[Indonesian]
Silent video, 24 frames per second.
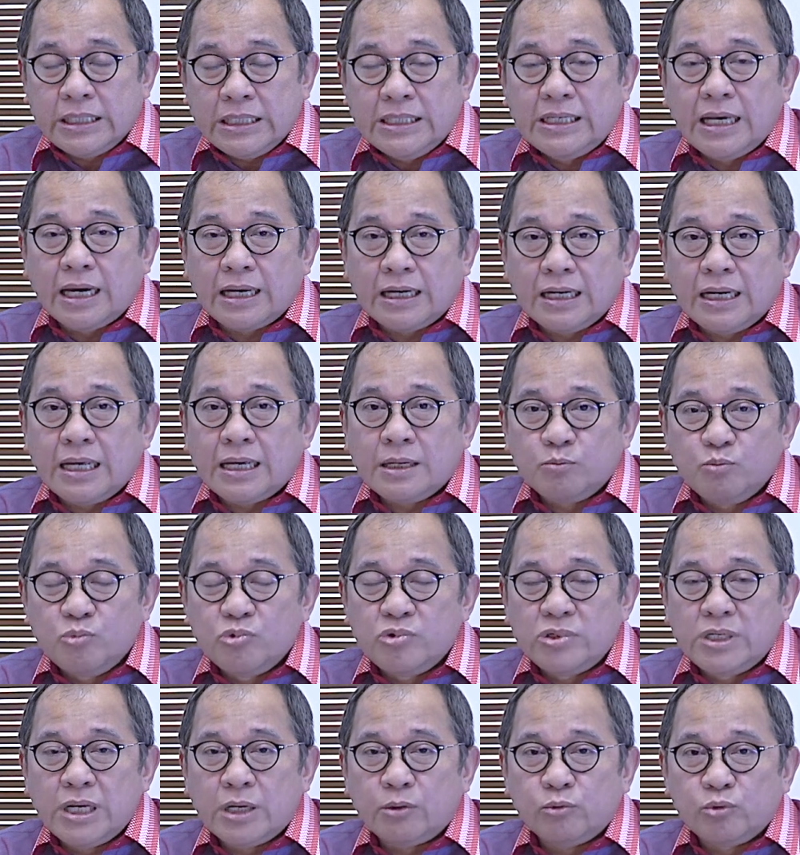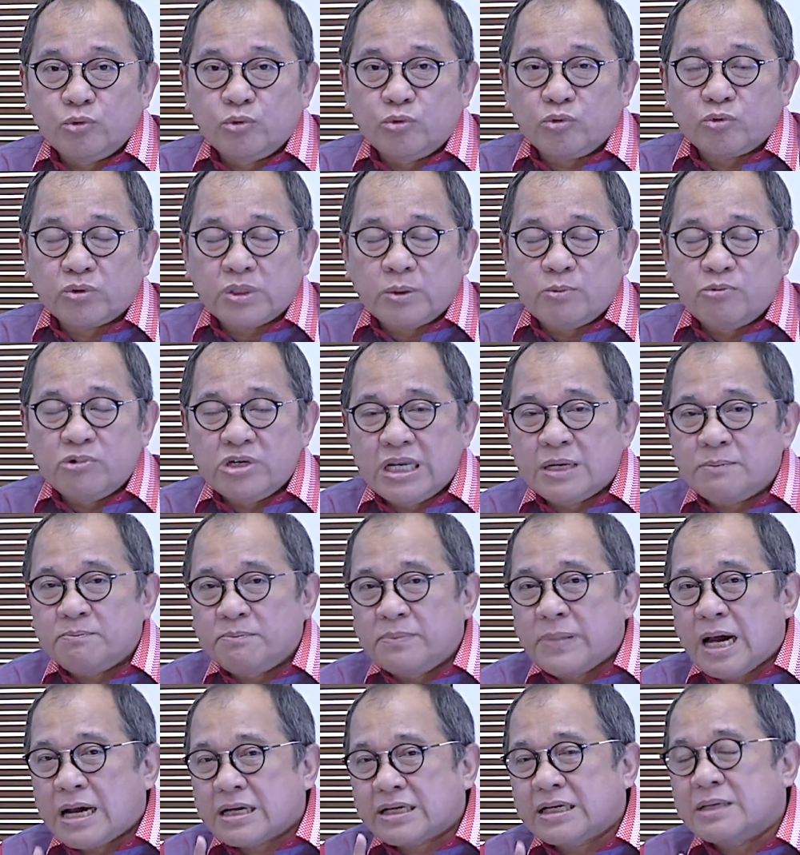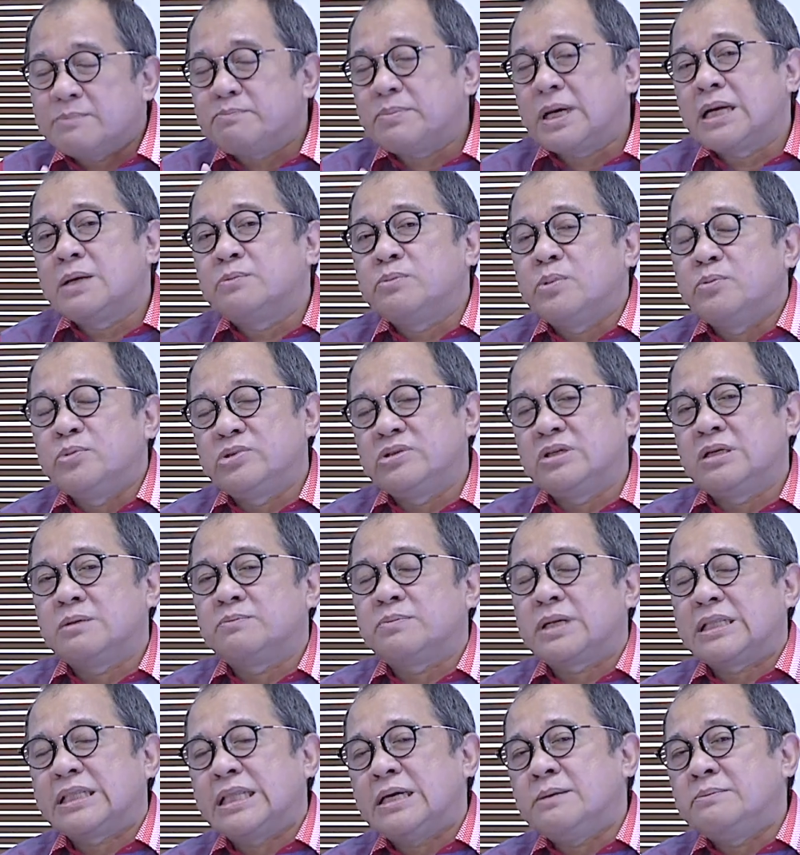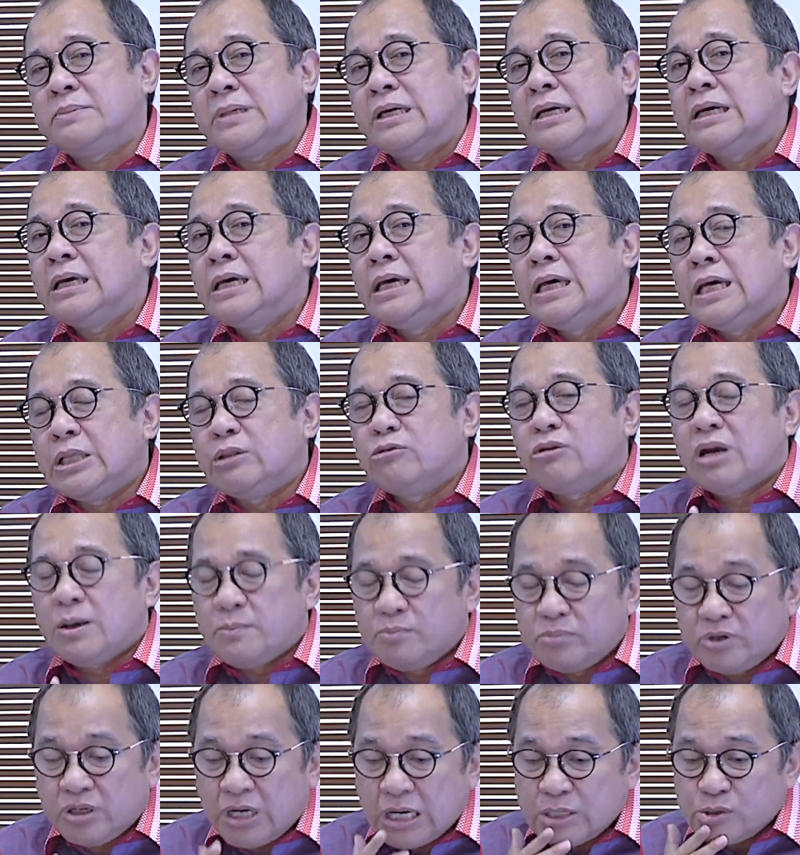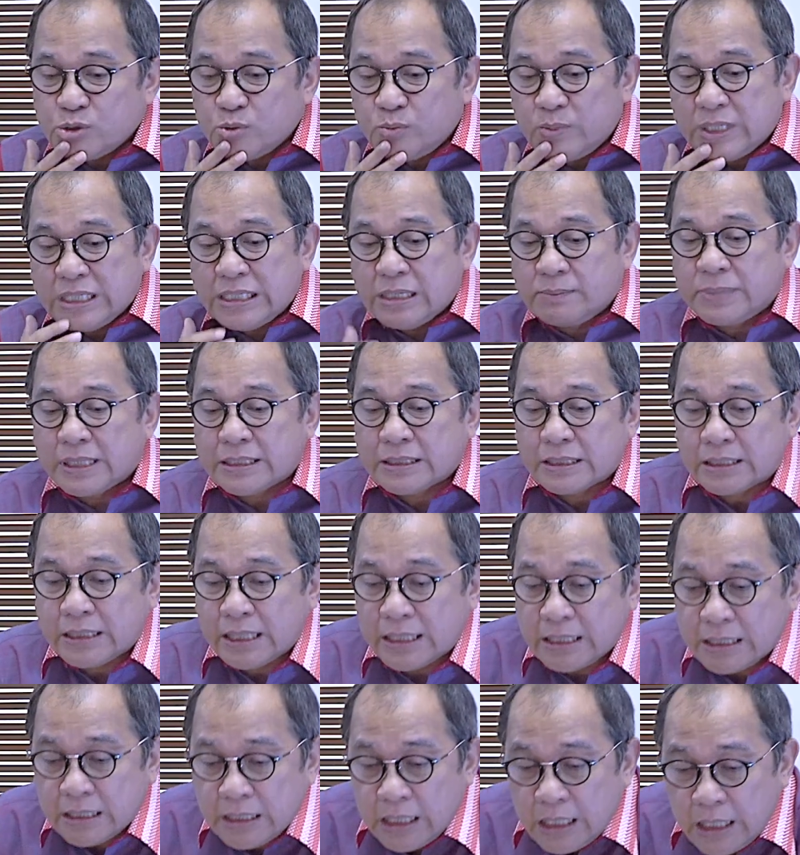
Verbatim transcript: tidaklah mudah untuk kemudian bahkan pada pemunculan pertama itu langsung mendapatkan